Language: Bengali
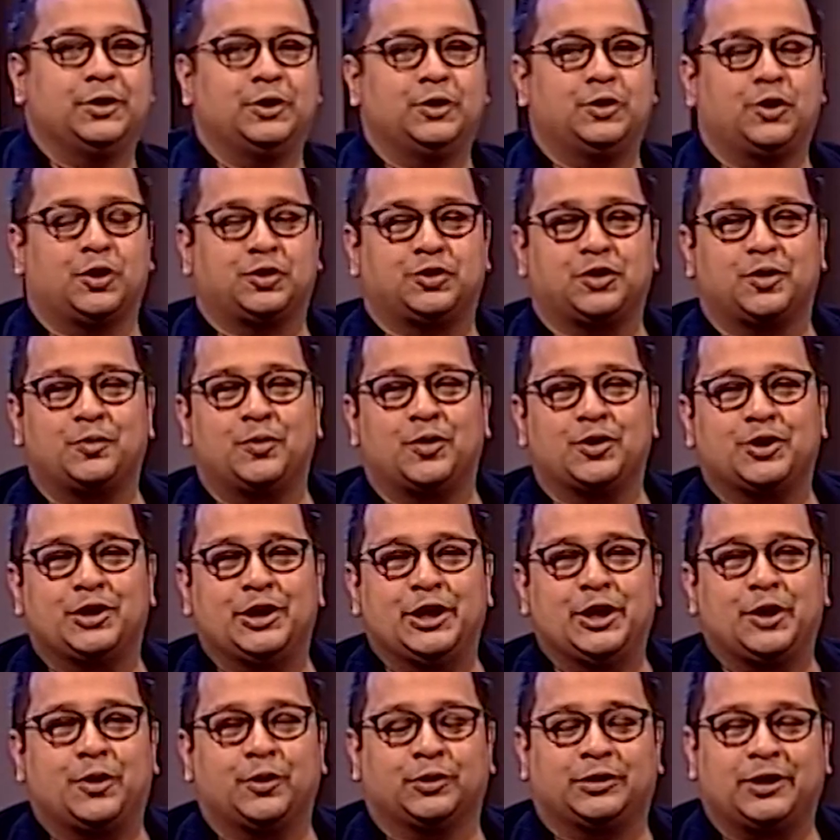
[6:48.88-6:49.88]
দর্শক
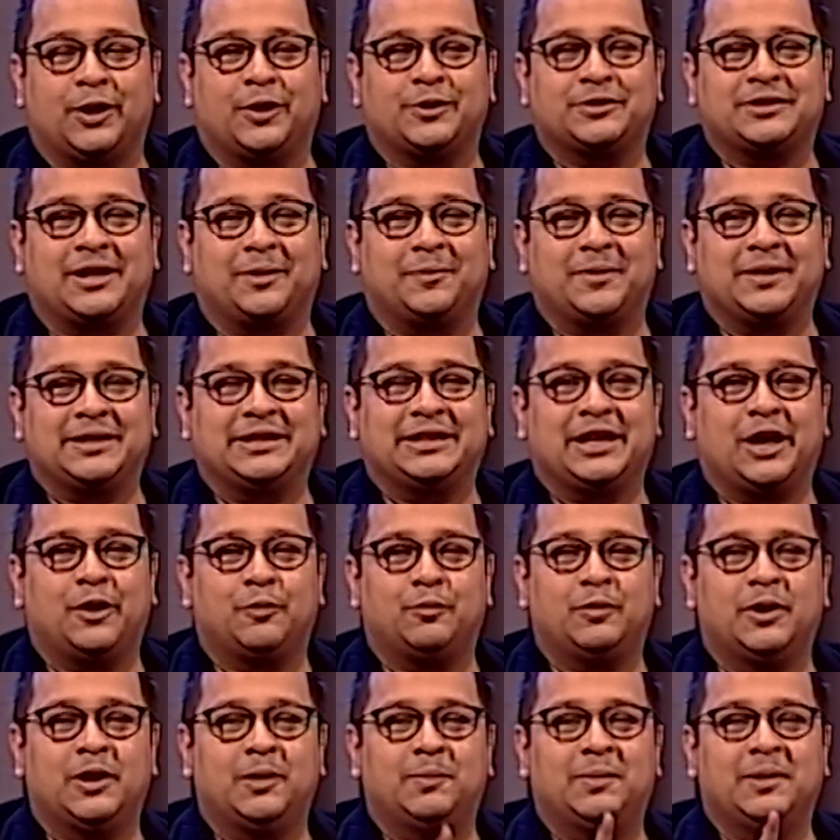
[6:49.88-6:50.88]
মন্ডলী কোথাও যাবেন না
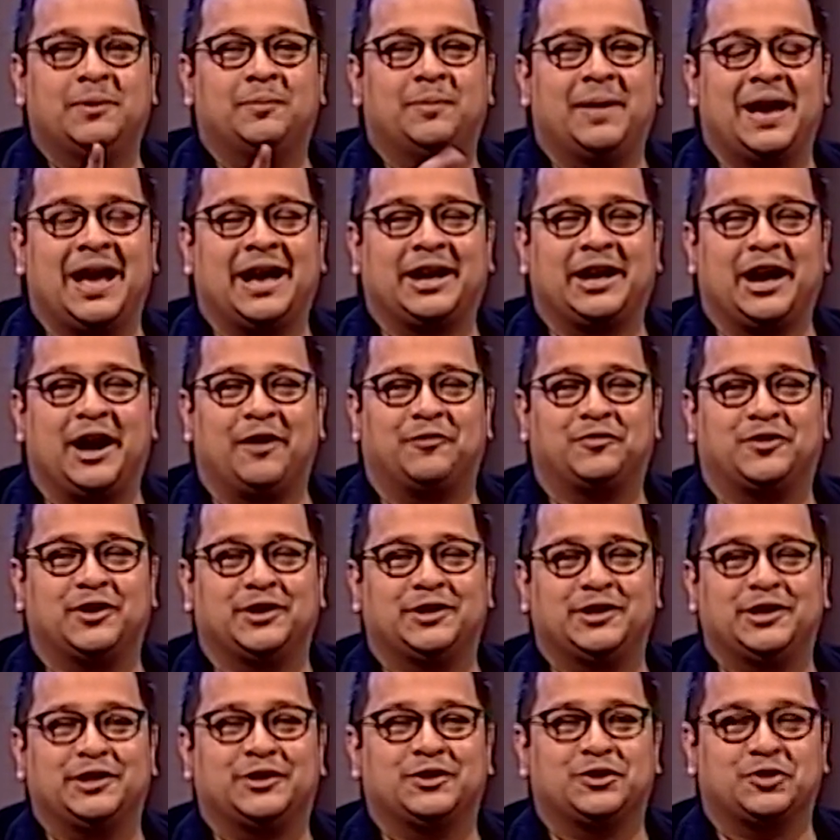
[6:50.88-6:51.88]
উইল বি ব্যাক আফটার
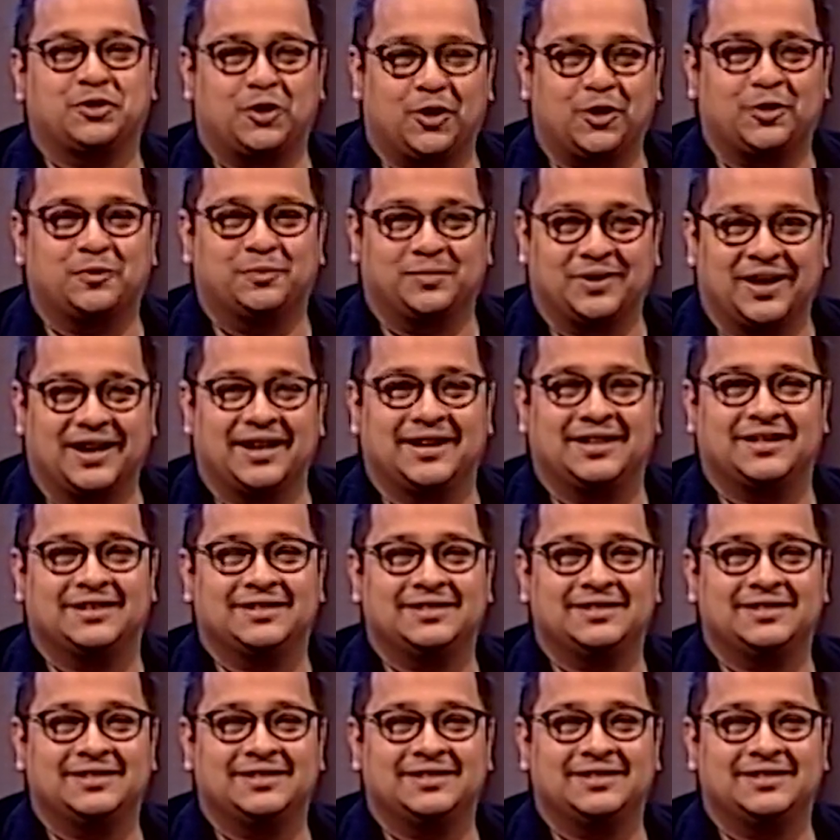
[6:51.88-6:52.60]
দিস শর্ট ব্রেক